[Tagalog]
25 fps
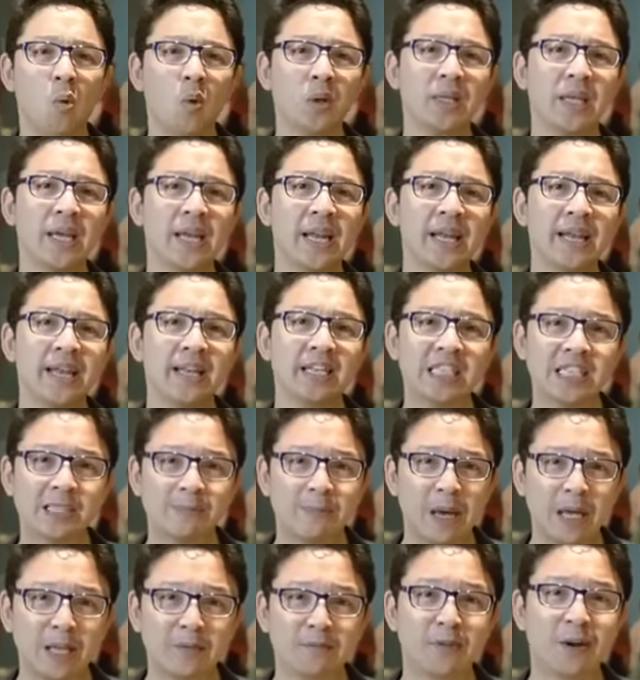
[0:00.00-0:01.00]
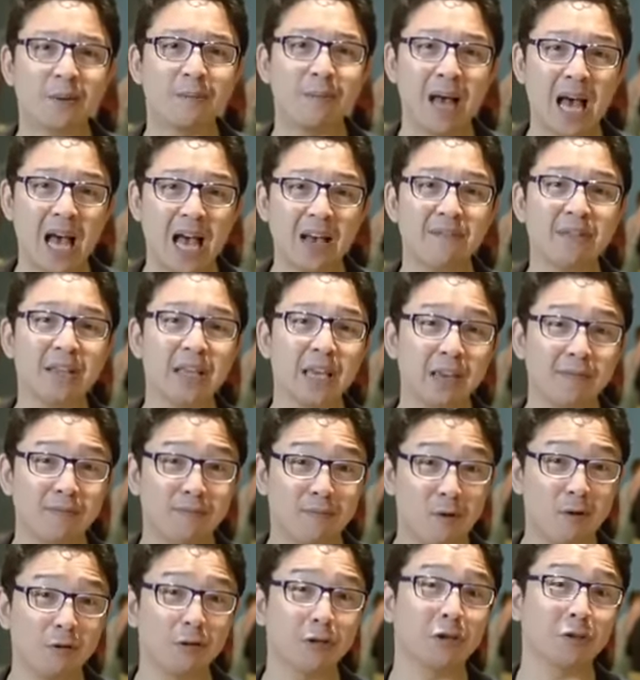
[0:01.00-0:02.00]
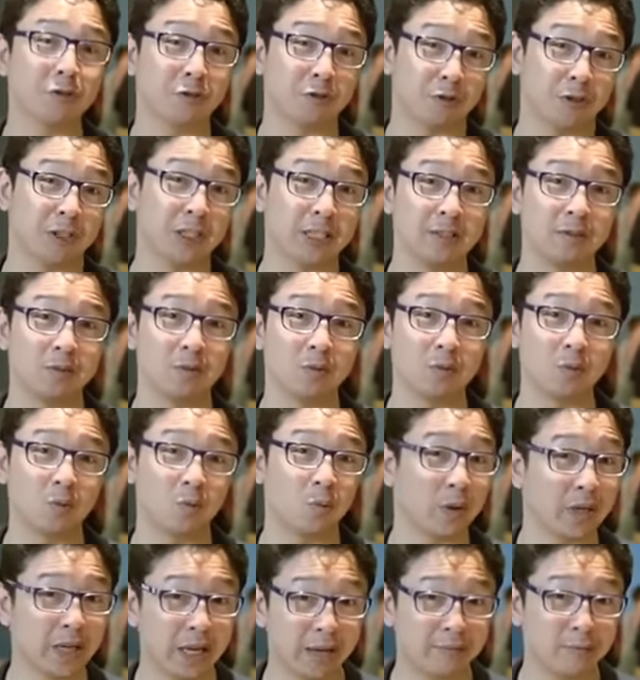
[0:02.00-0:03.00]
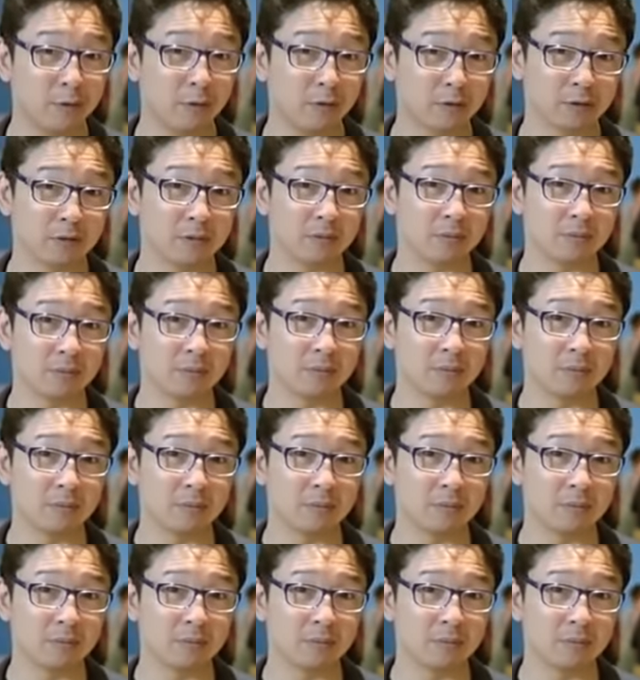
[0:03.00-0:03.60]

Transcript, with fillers: What can I expect from having a voter's receipt when I vote?